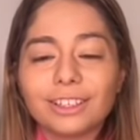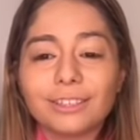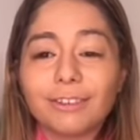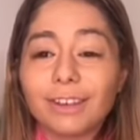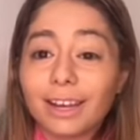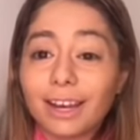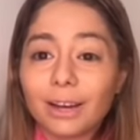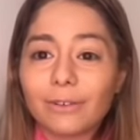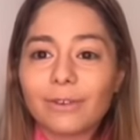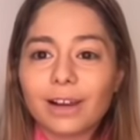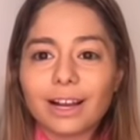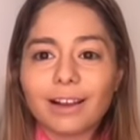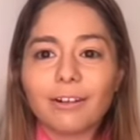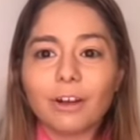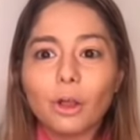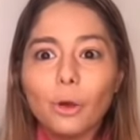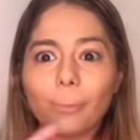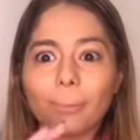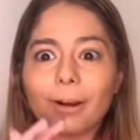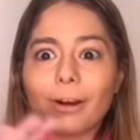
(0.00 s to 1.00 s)
te va a dejar un
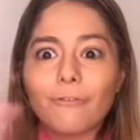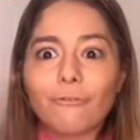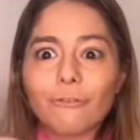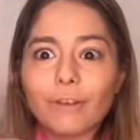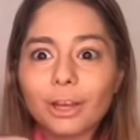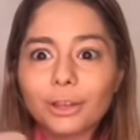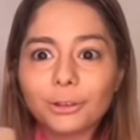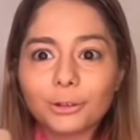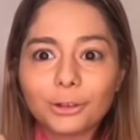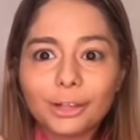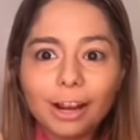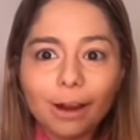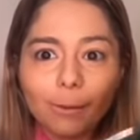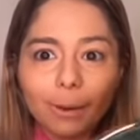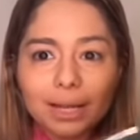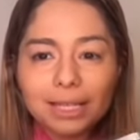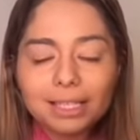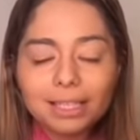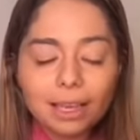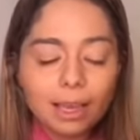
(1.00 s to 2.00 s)
acabado perfecto de la
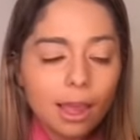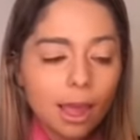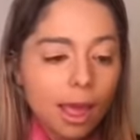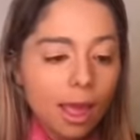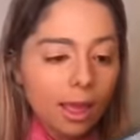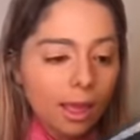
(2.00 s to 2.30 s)
base